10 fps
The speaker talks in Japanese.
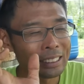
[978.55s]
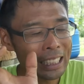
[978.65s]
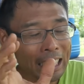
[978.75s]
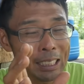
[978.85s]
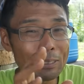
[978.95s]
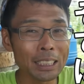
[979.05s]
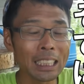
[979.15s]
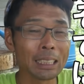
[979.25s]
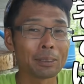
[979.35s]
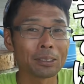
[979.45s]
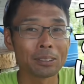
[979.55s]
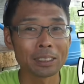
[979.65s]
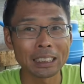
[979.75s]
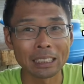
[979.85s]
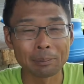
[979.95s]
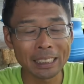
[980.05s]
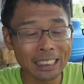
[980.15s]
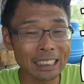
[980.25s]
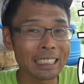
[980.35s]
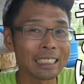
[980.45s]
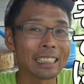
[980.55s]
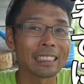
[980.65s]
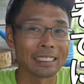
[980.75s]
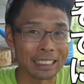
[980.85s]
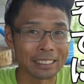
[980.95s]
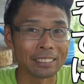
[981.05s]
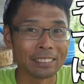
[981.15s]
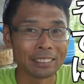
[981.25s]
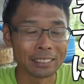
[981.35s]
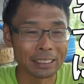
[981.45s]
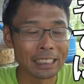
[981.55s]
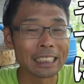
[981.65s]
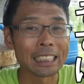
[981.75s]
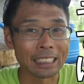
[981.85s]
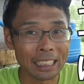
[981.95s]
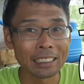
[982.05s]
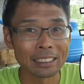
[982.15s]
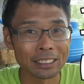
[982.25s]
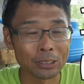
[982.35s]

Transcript: 何でもかんでも登録したらめちゃくちゃ金かかるんですよ。うん、維持費にね。